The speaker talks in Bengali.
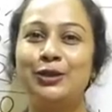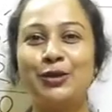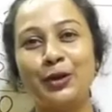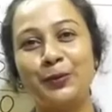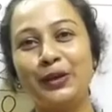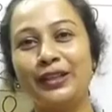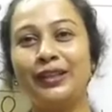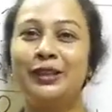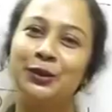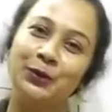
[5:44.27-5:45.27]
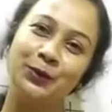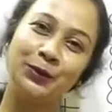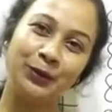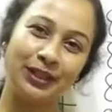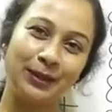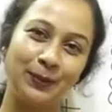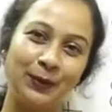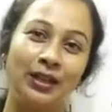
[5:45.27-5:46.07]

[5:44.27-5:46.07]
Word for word: চটপট গুণ করে নেব